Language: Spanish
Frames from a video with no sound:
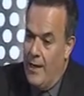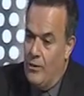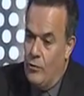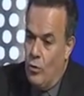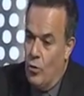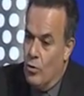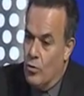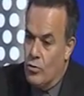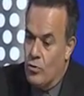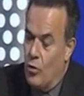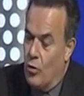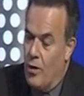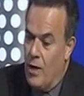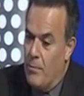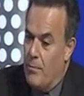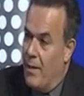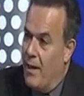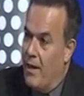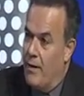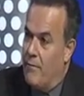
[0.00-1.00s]
y todos
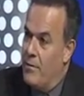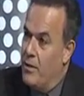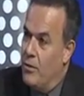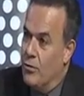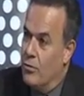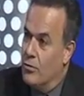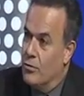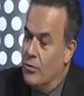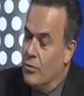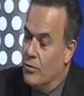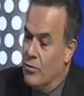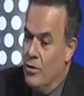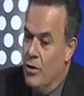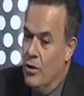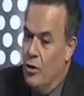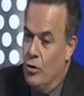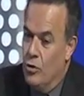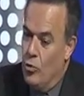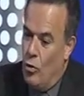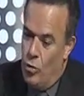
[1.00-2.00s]
tocan maravillosos,
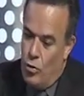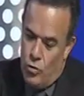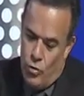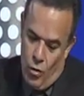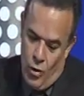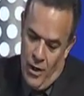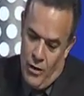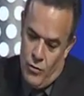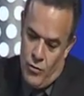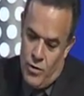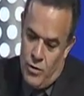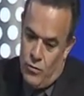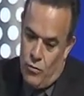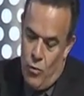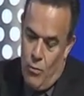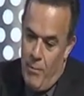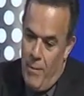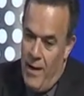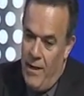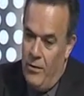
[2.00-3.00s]
todos tocan los
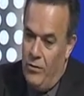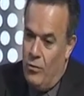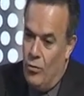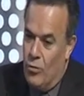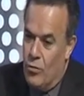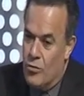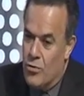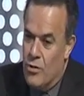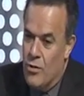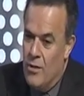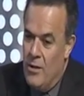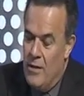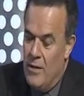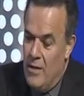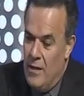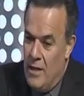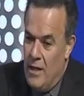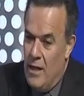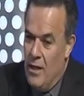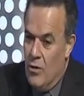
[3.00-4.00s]
instrumentos
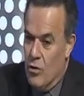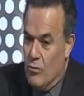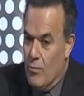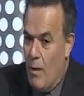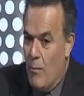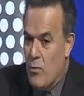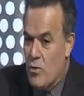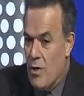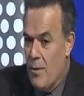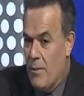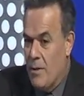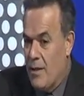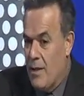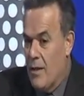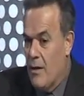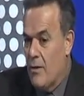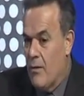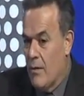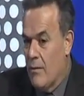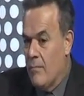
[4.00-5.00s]
y nos vamos a
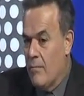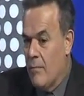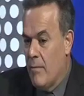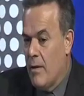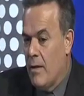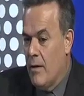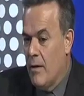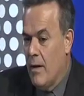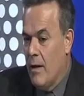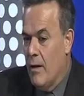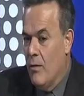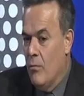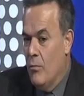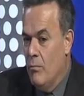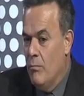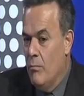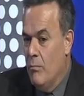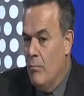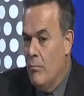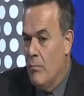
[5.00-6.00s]
meter en,
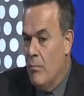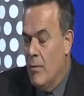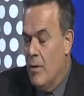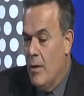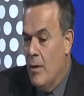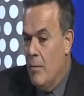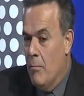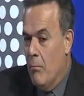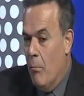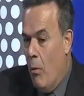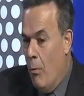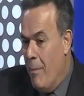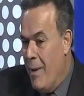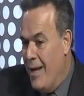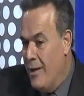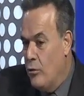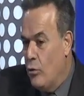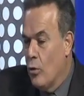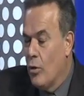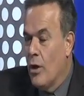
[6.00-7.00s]
un
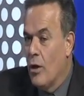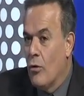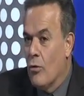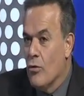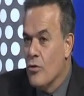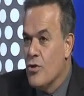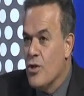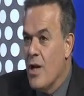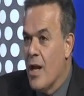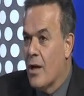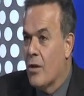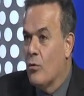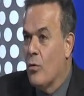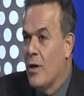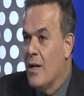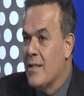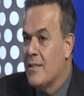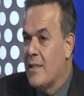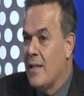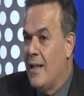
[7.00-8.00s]
momento del concierto,
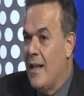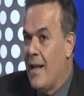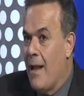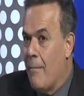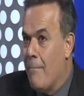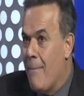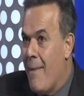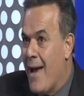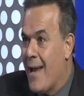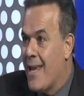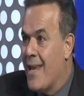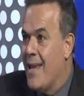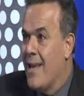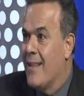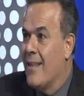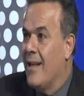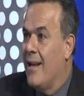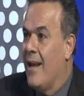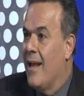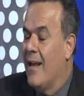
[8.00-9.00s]
en la
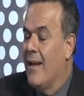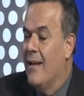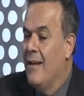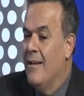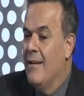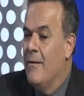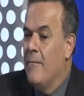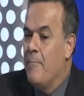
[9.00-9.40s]
magia de la,